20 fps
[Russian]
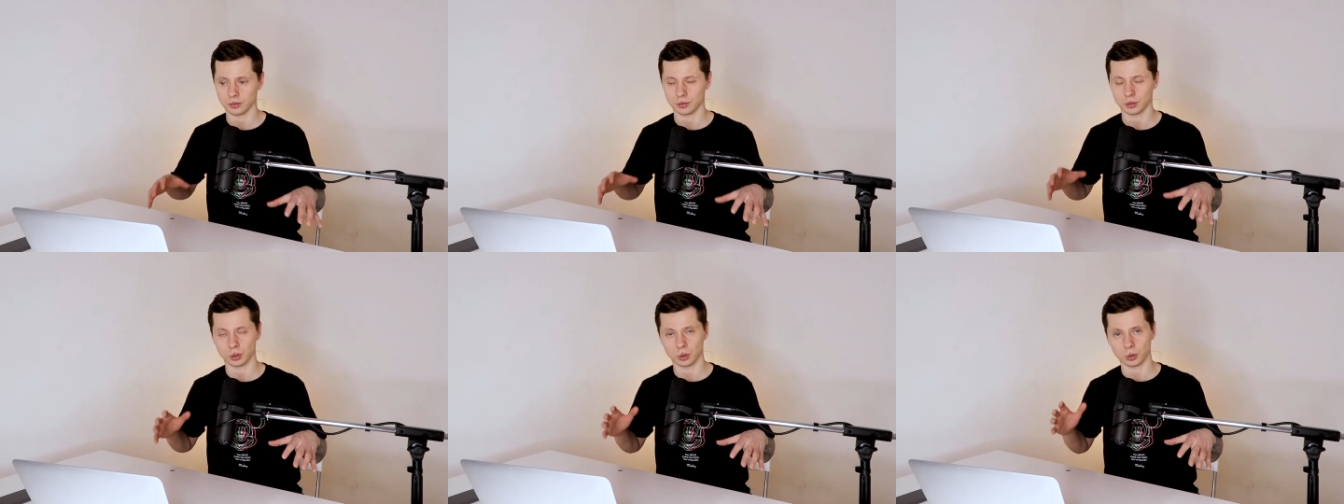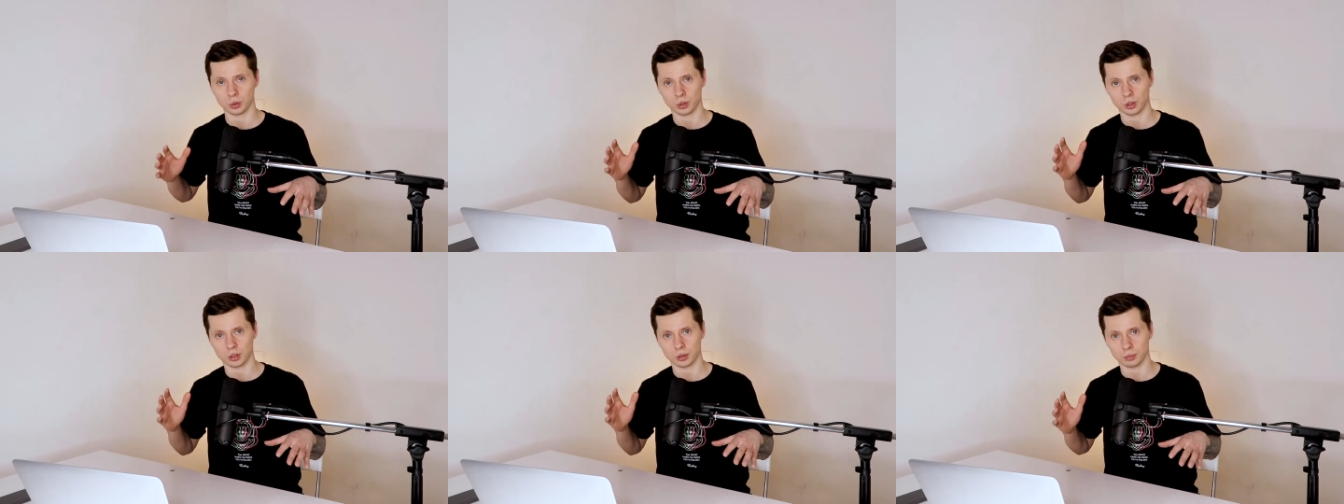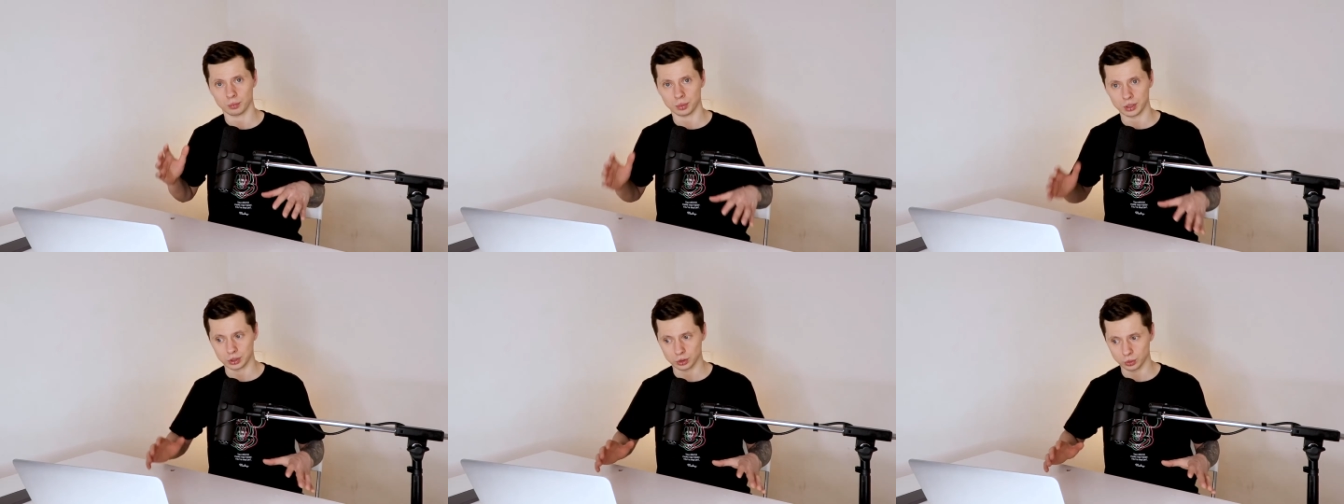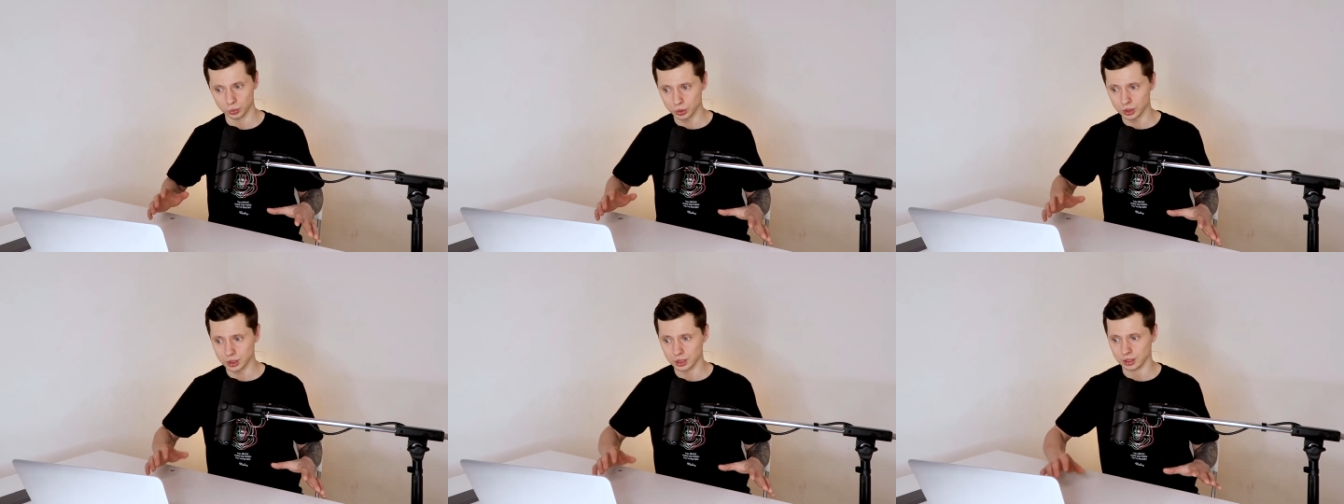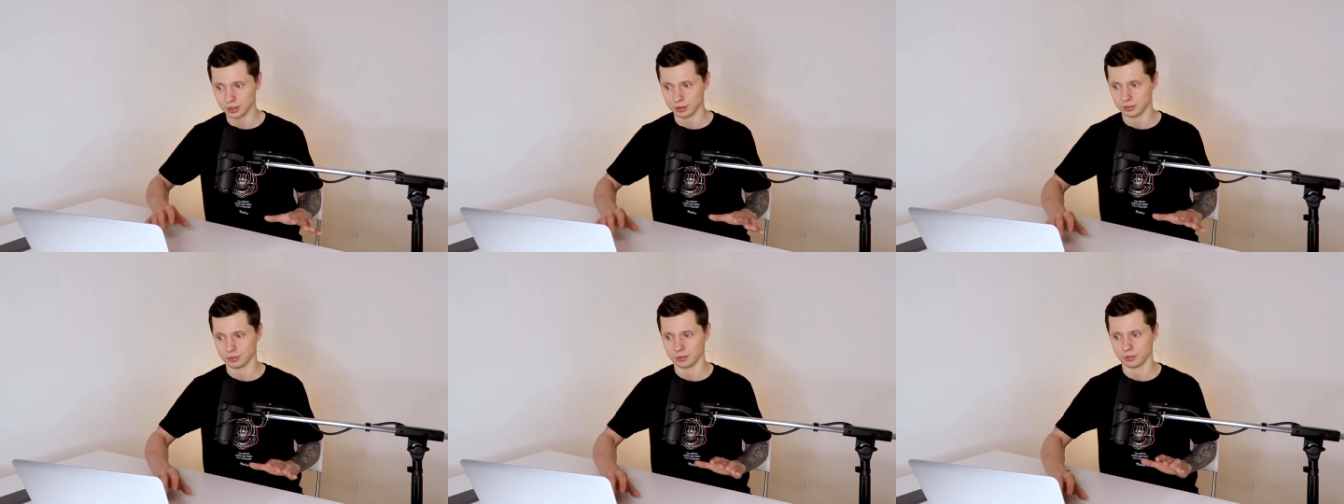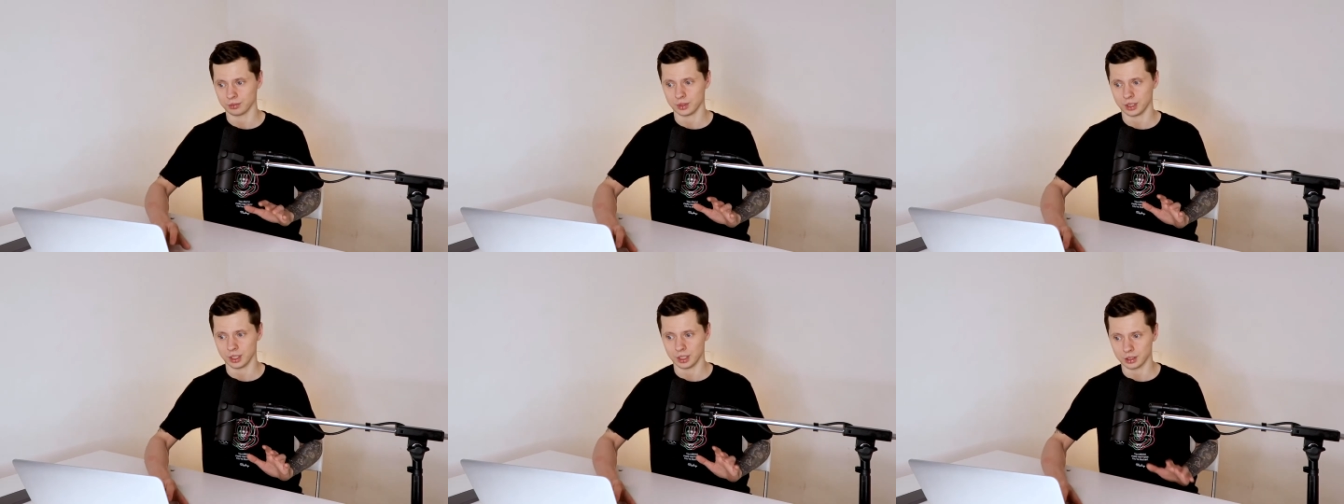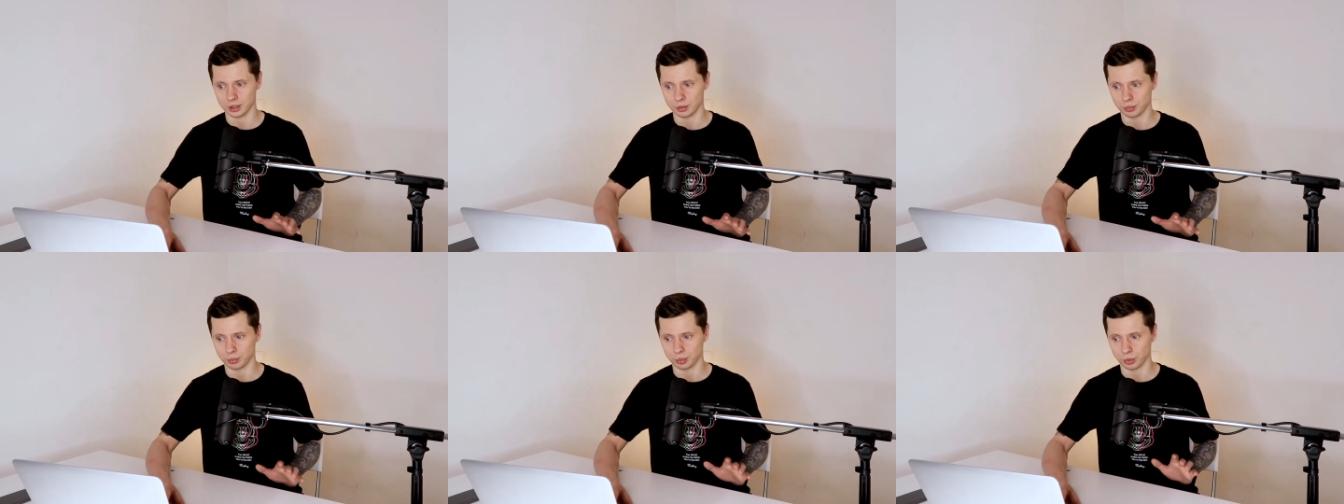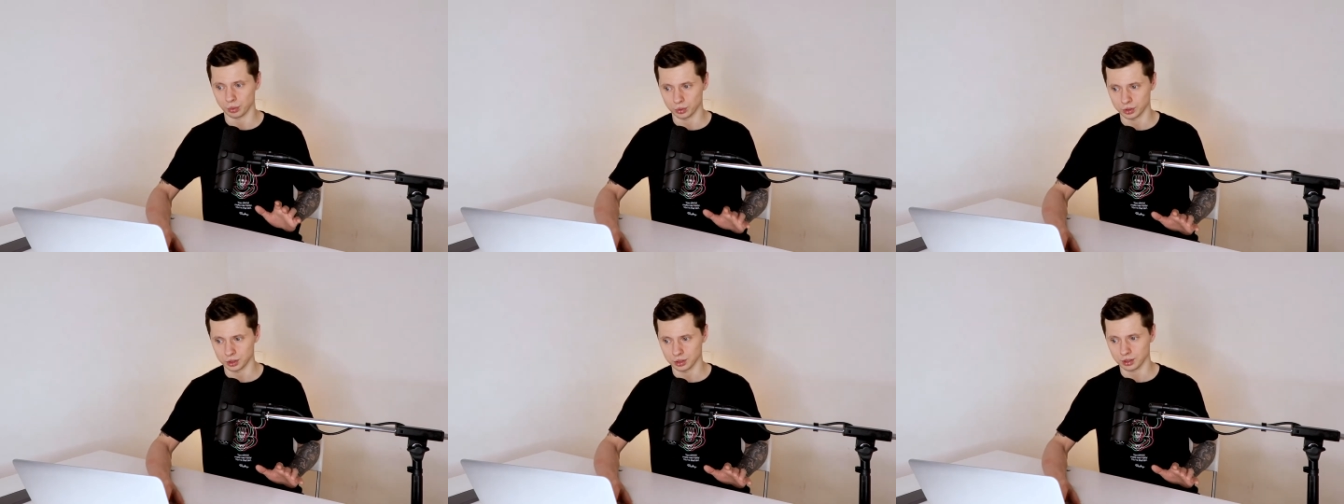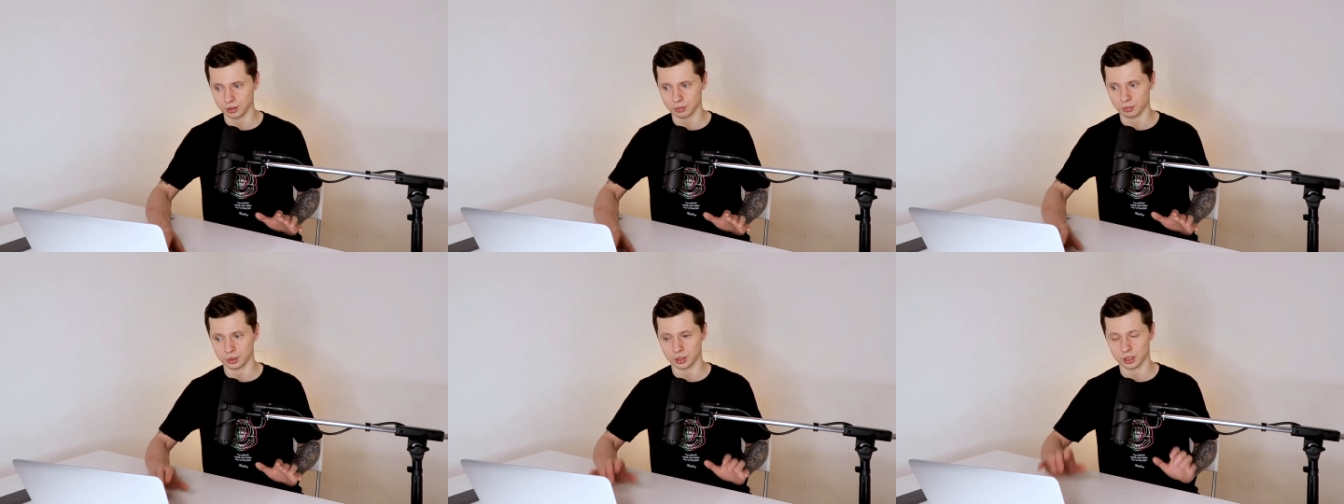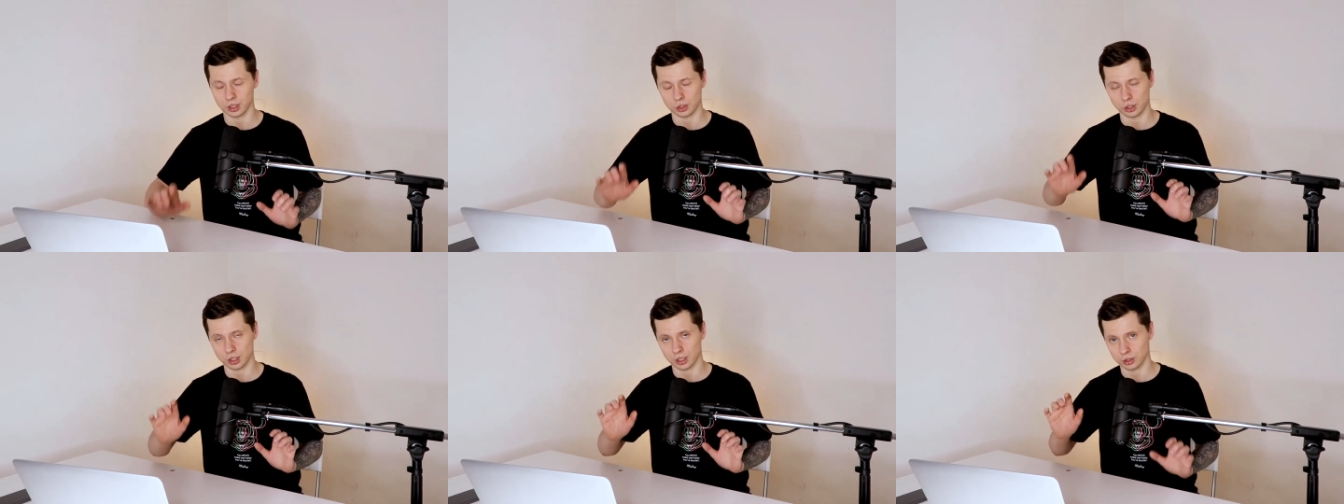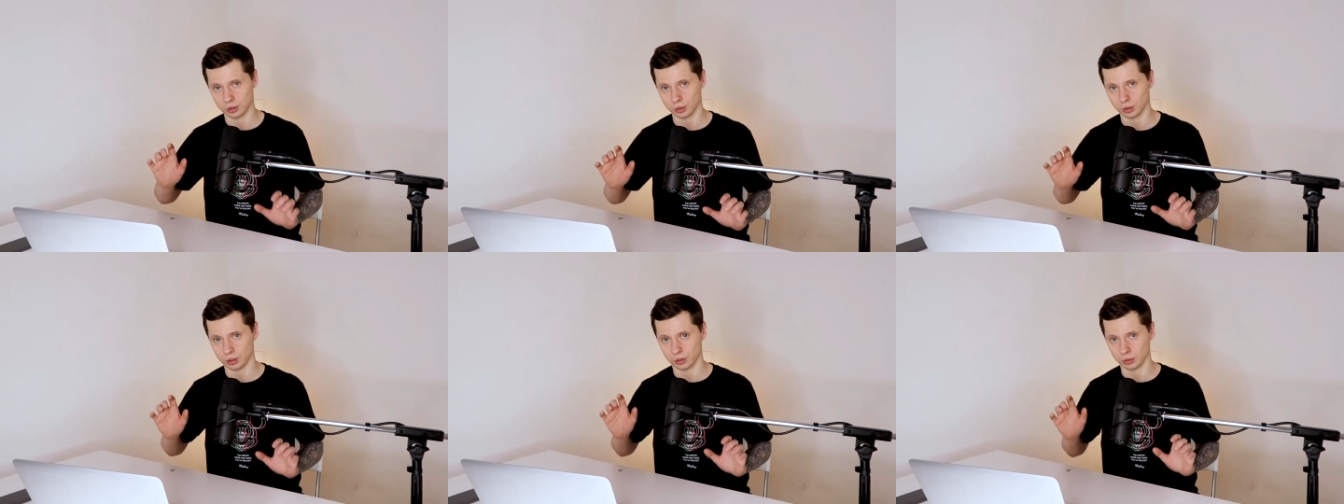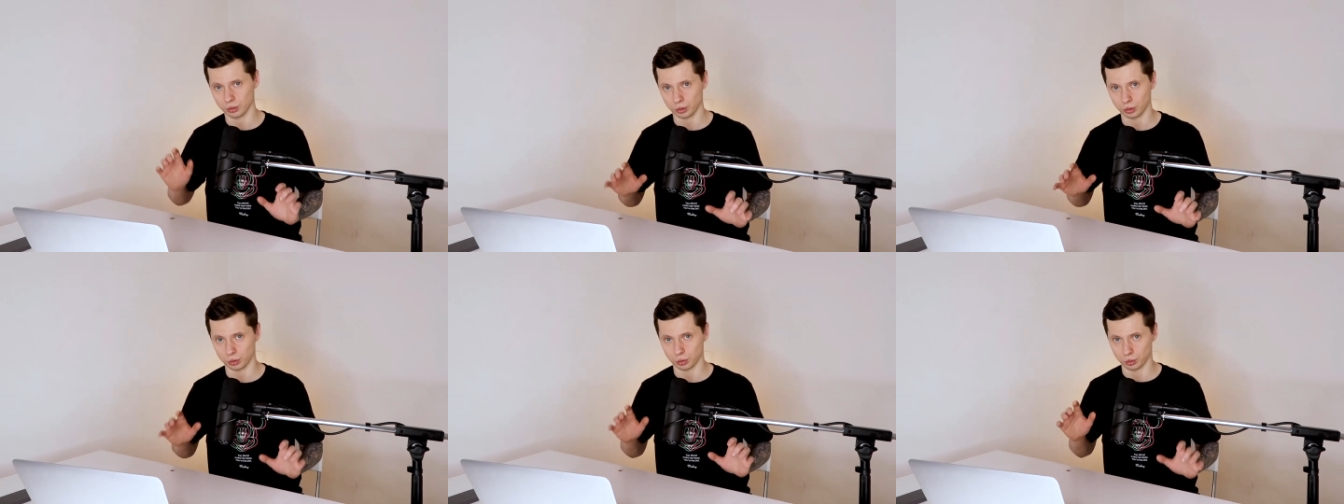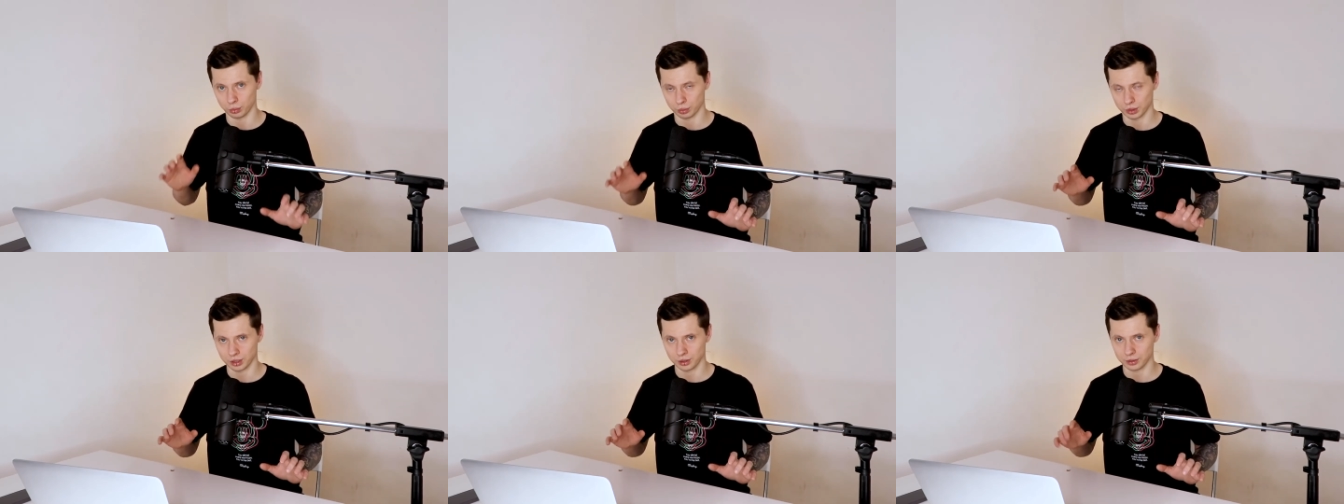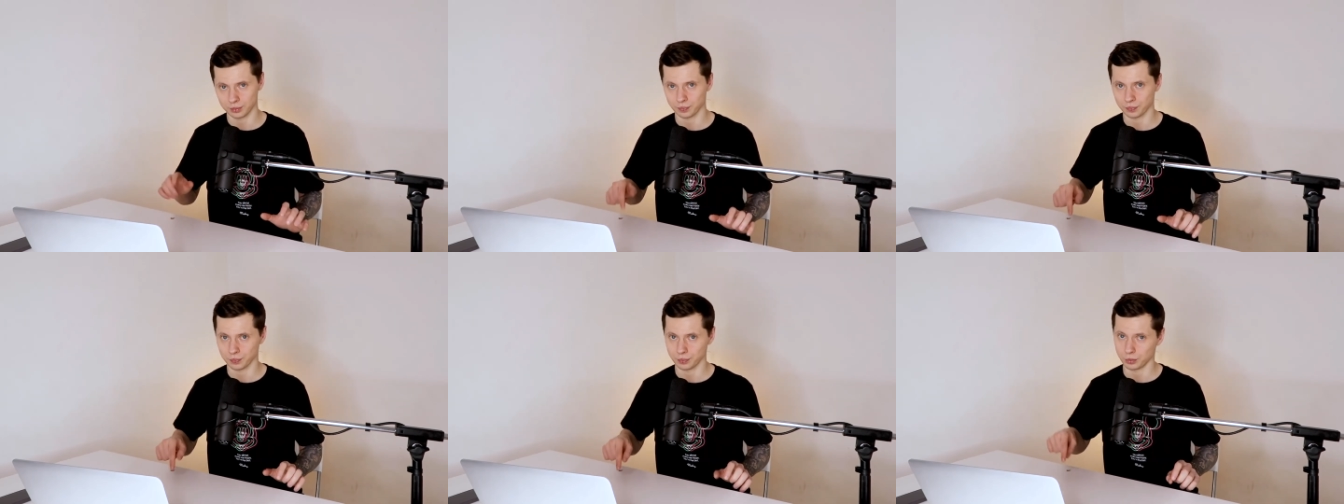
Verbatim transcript: Но, по сути, это просто по нажатию одной кнопки